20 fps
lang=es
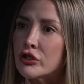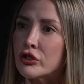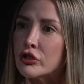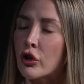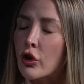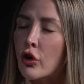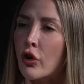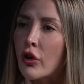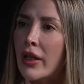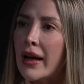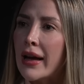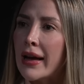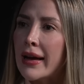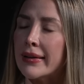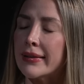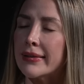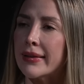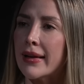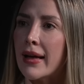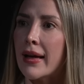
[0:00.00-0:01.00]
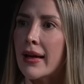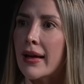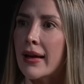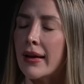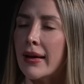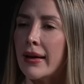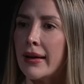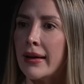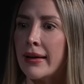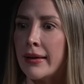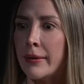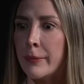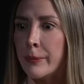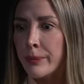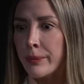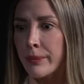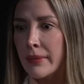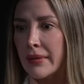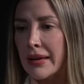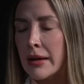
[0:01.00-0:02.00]
toda esa
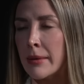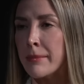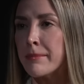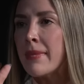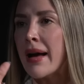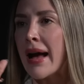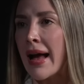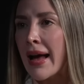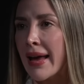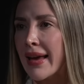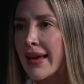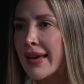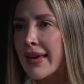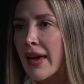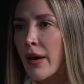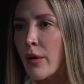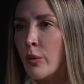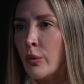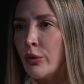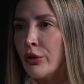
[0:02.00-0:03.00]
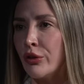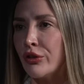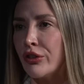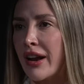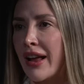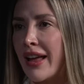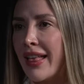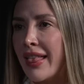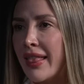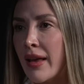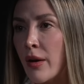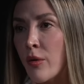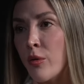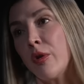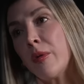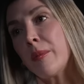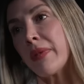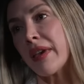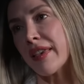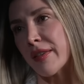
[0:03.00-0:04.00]
em, imagen que uno trae de
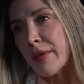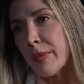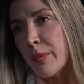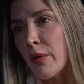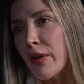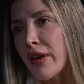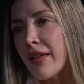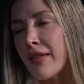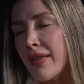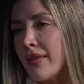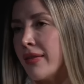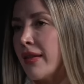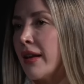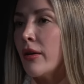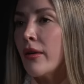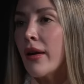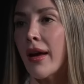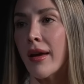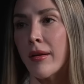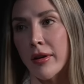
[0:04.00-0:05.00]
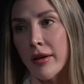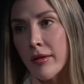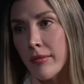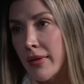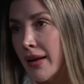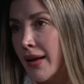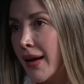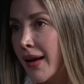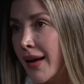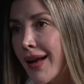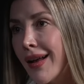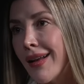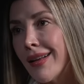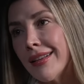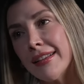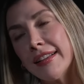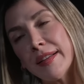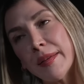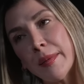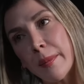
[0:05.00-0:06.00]
uno mismo y entender, ok, bueno, mira acá,
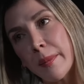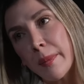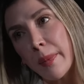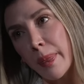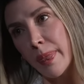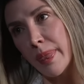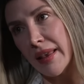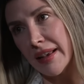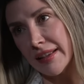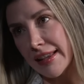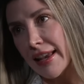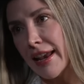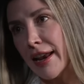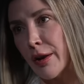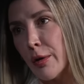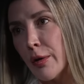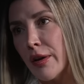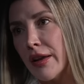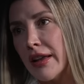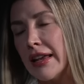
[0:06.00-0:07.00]
de cero,